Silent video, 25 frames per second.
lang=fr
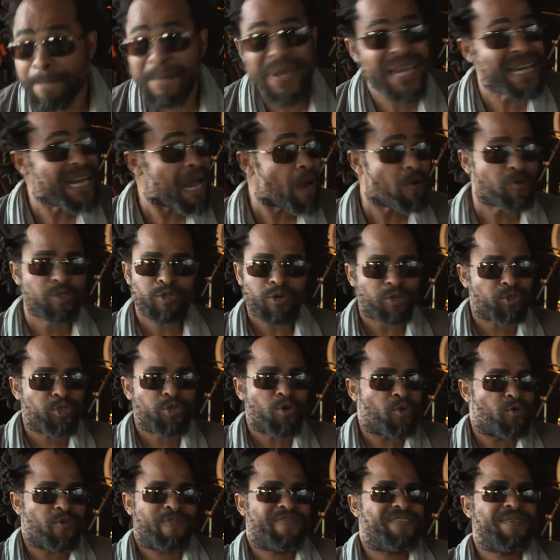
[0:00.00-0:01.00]
Mais là
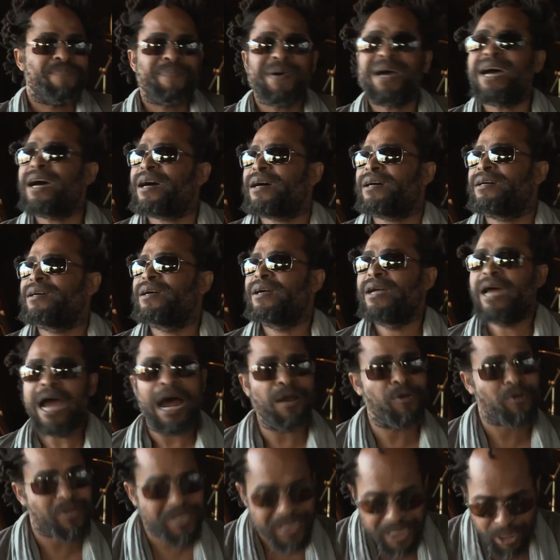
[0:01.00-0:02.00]
aujourd'hui on ne vit pas.
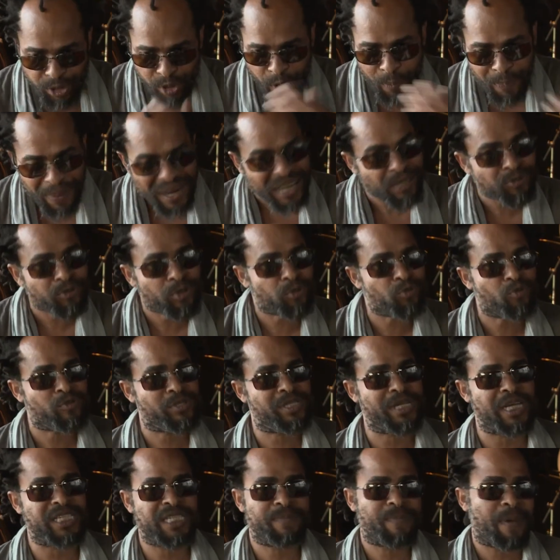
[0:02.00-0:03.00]
Alors si je parle de tout
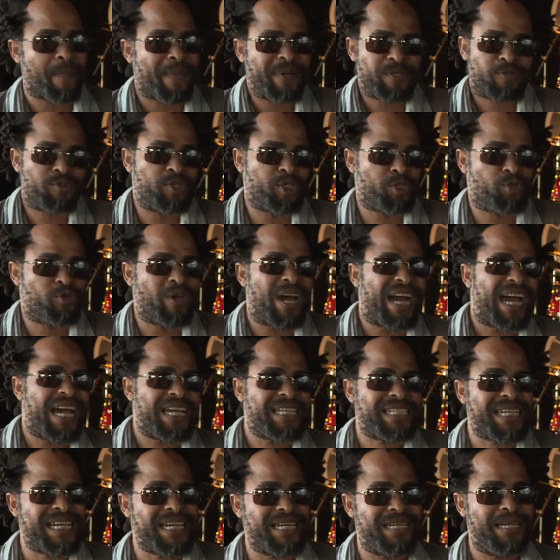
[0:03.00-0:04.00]
ça, c'est pas parce que je suis
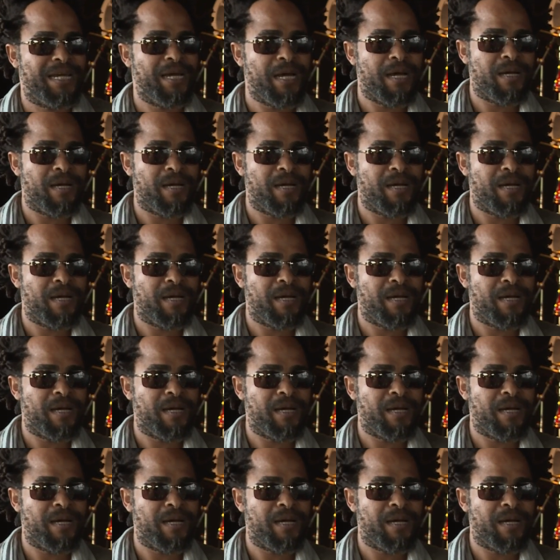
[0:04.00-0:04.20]
engagé,